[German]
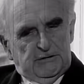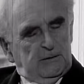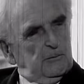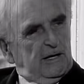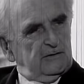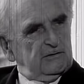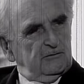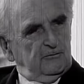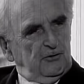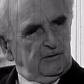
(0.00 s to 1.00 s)
den Menschen
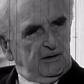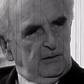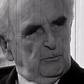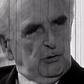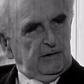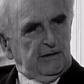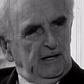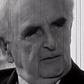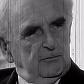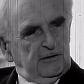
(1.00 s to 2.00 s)
von der Geburt
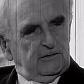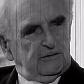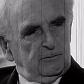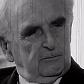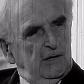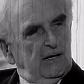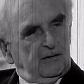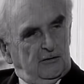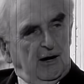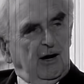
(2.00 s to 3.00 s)
an bis zum
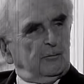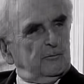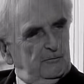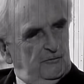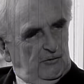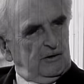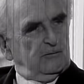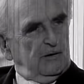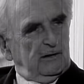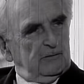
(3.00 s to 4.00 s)
Graben
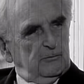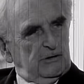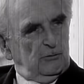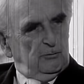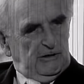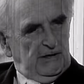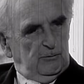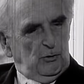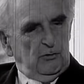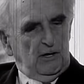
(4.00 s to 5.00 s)
fortwährend mit
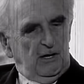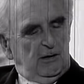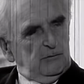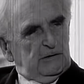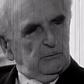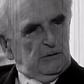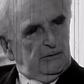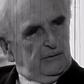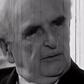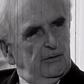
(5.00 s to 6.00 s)
Umgebung, mit
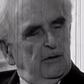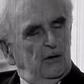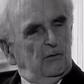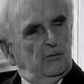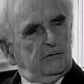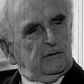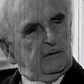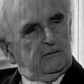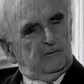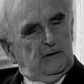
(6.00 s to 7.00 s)
Milieu. Und
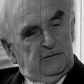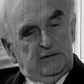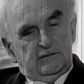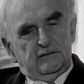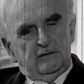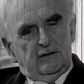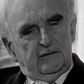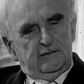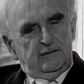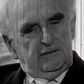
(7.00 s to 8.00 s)
wir wissen,
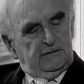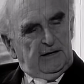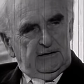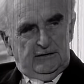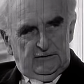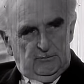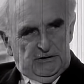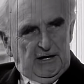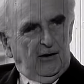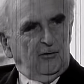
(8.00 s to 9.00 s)
dass es sich da nicht um
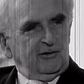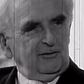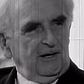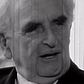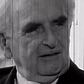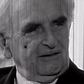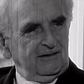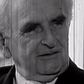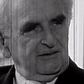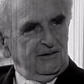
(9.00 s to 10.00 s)
die Augen nur handelt,
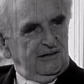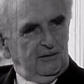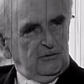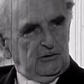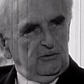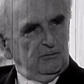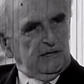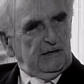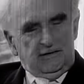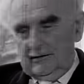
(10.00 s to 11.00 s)
sondern ebenso um
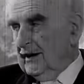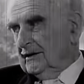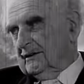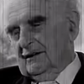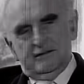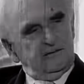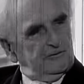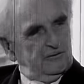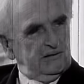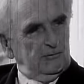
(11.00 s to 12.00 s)
den Krach, den sie
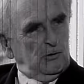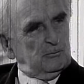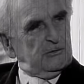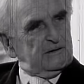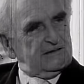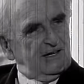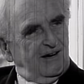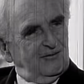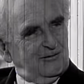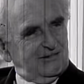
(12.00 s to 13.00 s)
von ihrem Mumpitz
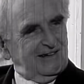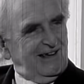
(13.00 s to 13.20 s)
haben und